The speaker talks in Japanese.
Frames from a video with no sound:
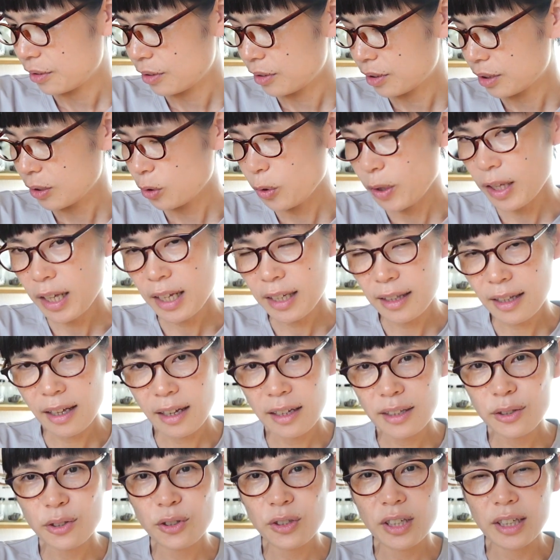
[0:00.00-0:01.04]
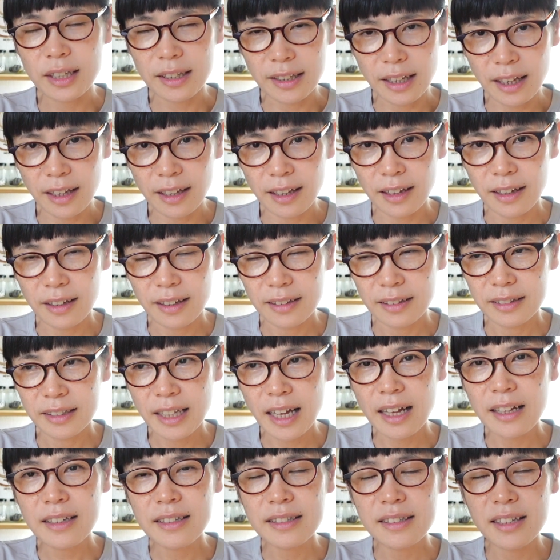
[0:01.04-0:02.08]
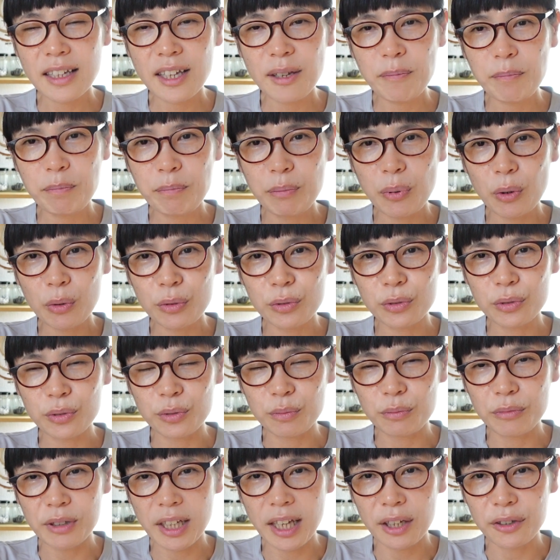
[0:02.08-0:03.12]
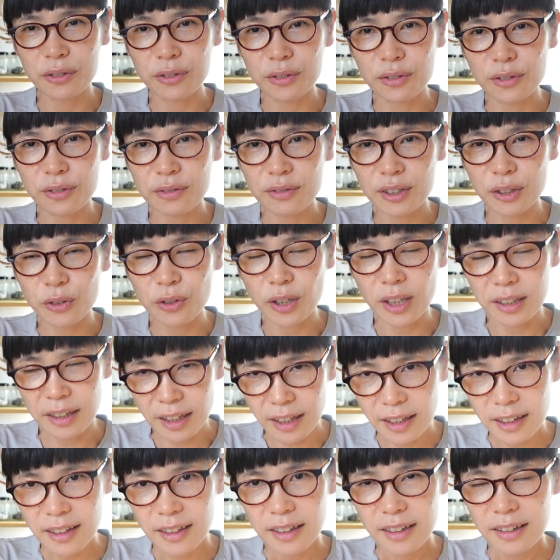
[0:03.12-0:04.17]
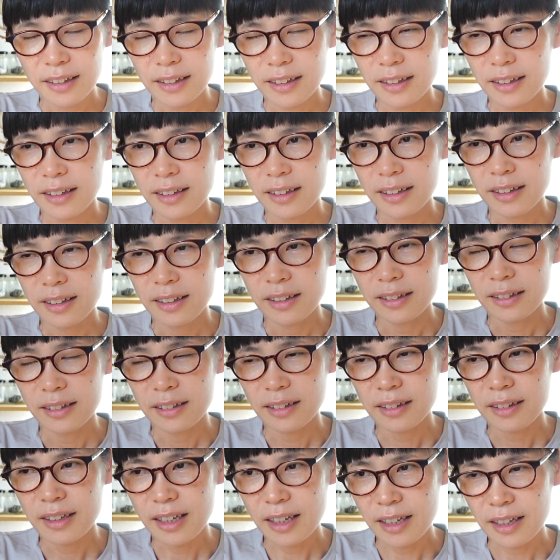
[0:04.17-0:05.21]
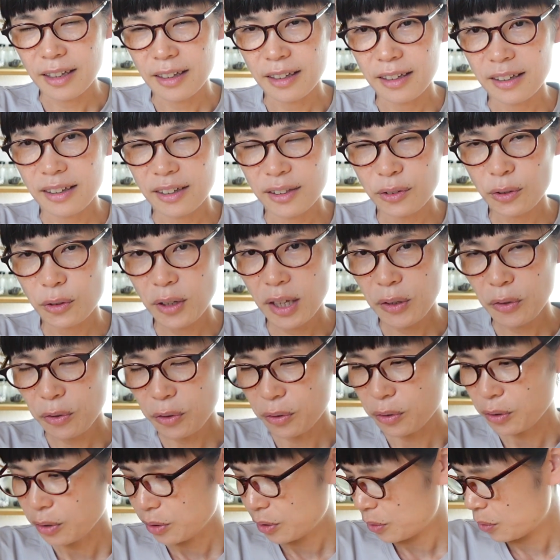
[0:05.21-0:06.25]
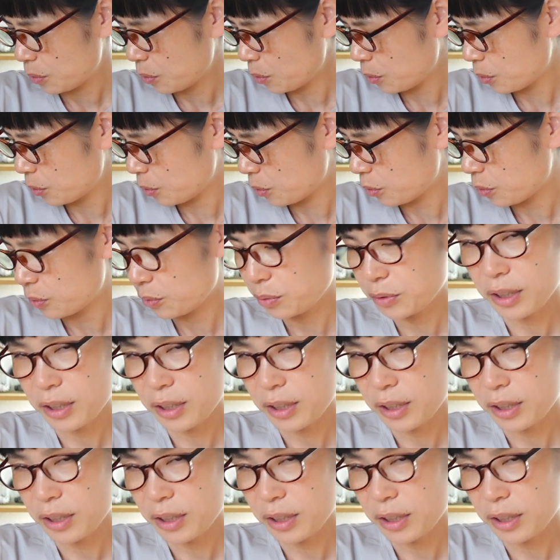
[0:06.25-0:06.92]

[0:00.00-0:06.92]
袖が長すぎて男性っぽく見えるっていうかねで袖をこう